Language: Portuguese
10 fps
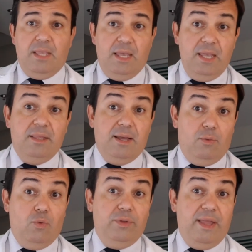
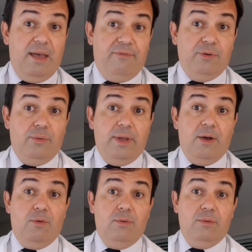Então, o nefro é
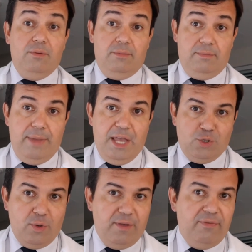um
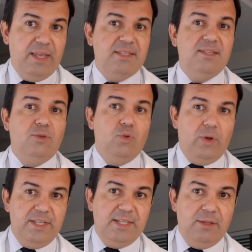médico que fez
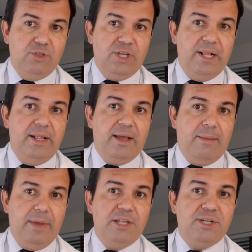dois anos de clínica
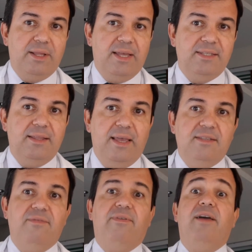médica na
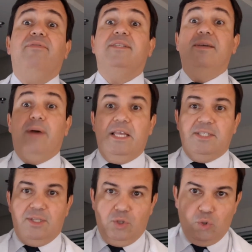residência e vai fazer
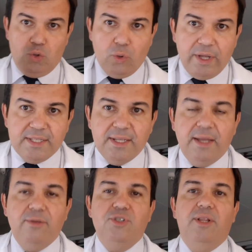mais dois
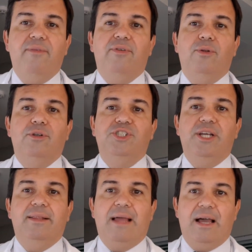anos de
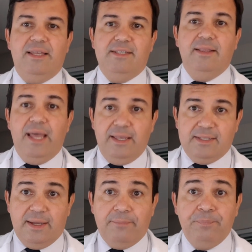nefrologia na
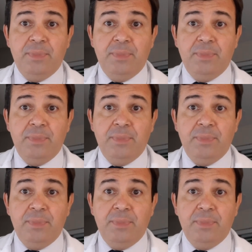residência